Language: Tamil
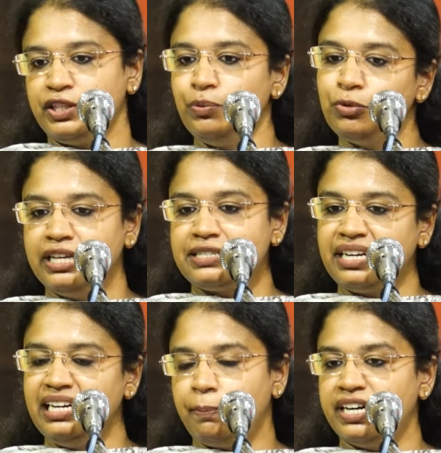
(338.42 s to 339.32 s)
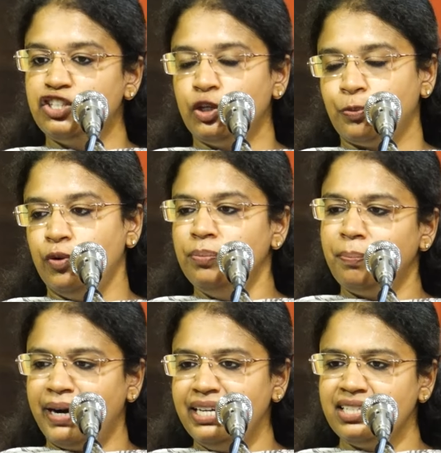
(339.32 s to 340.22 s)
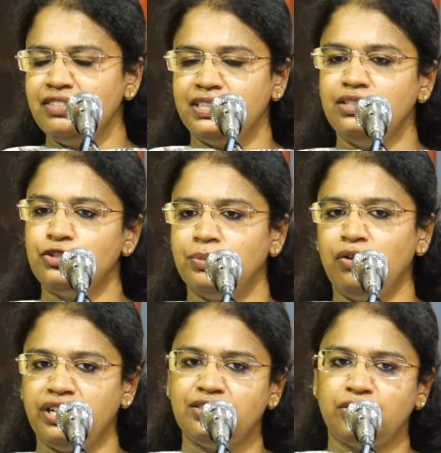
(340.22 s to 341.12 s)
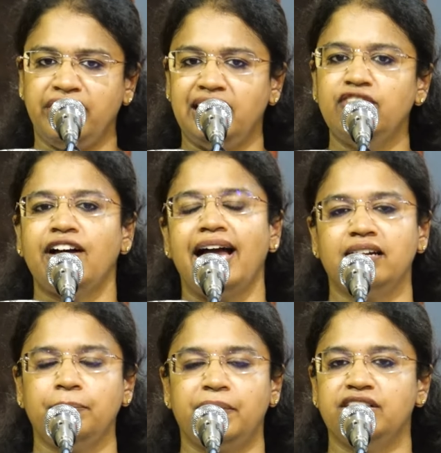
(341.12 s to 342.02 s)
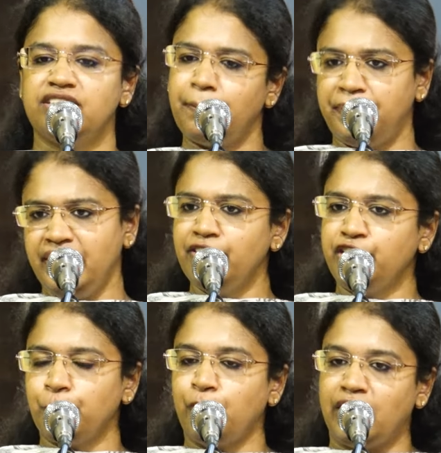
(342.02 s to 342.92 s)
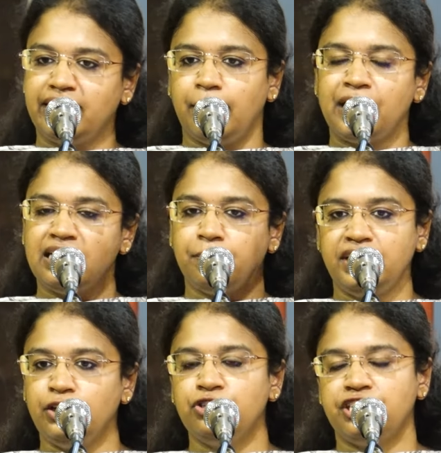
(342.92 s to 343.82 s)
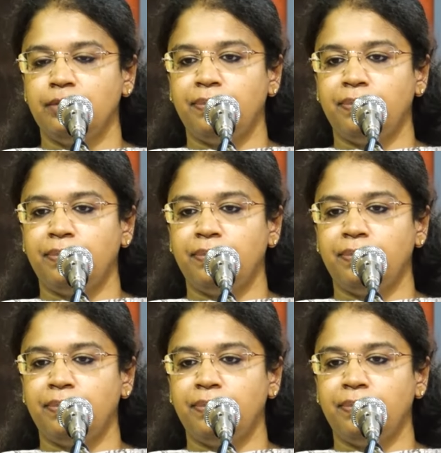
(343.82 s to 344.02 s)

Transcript: பற்றியும் ஹிஸ்ட்ரியில் படிச்சிருப்போம் படித்தது வந்து சும்மா ஒரு ஹிஸ்டாரிக்கல் ஃபேக்டை படிச்சுட்டு அப்படியே விட்டுருப்போம் அதுக்கப்புறம் அதை பற்றி யோசிச்சே